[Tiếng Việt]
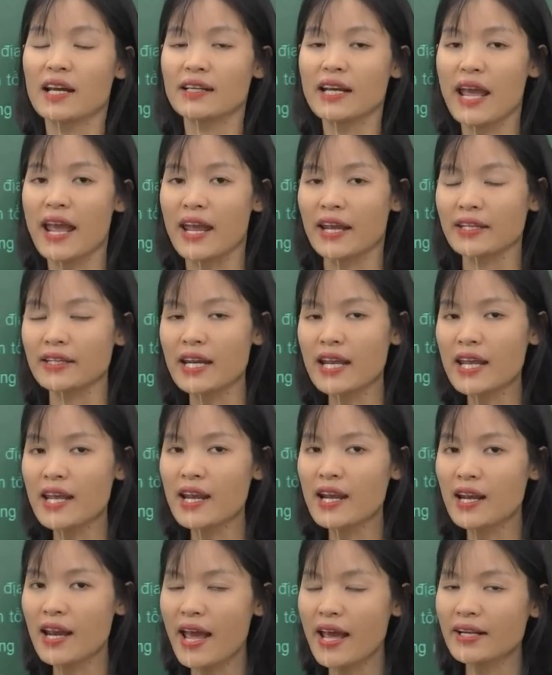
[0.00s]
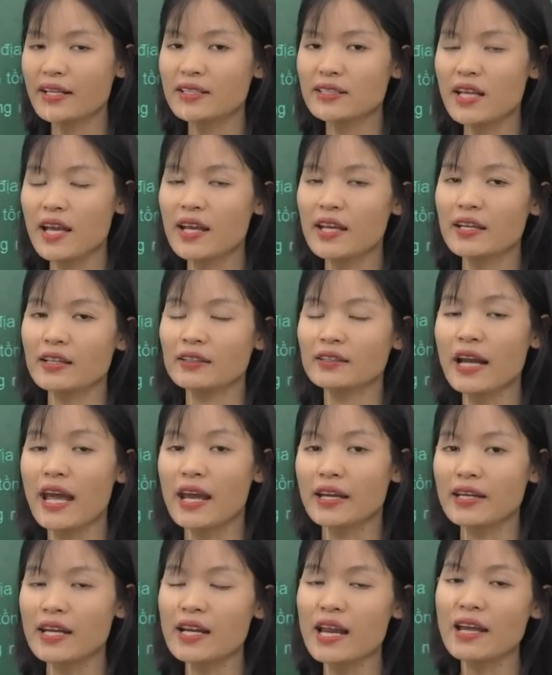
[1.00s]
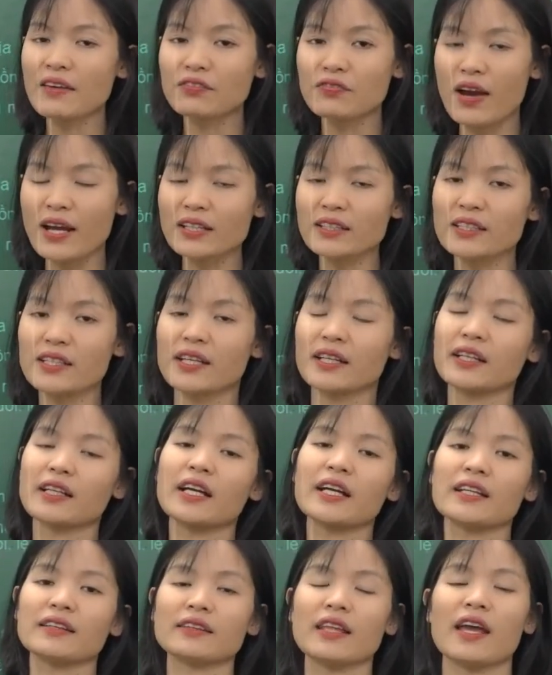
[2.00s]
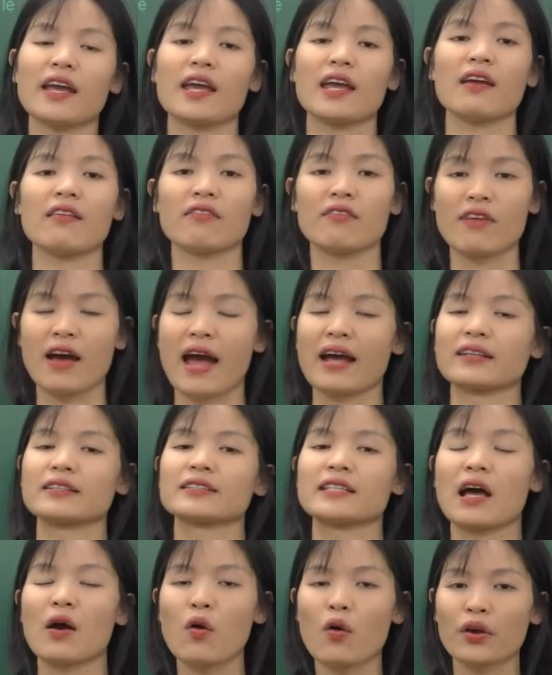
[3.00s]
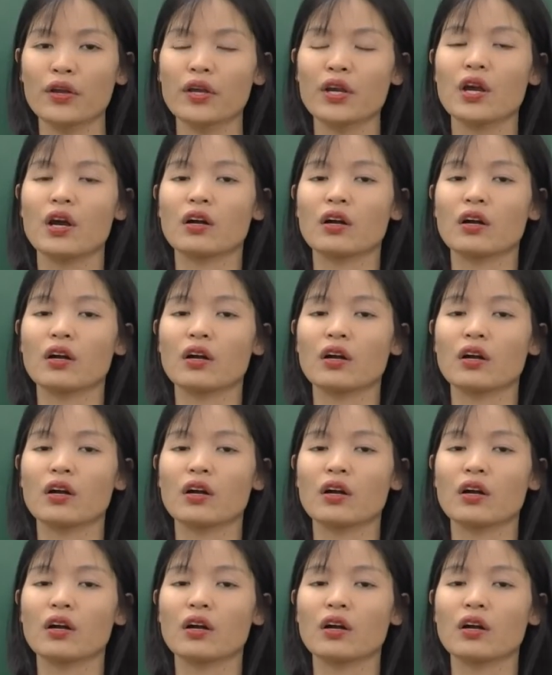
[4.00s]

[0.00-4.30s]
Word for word: để đi lên xây để đi lên phát triển kinh tế và xã hội.